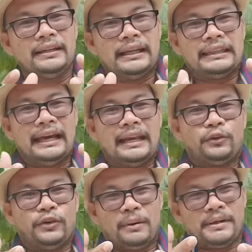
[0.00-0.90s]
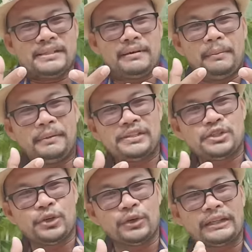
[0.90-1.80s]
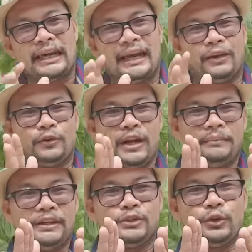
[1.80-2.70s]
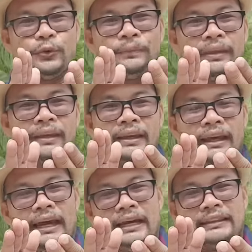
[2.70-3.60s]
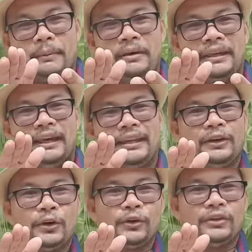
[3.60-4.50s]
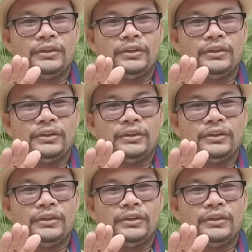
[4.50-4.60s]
natanggal ko ng masama ang picture, natanggal ko ng medyo uh, tabingi ang likod,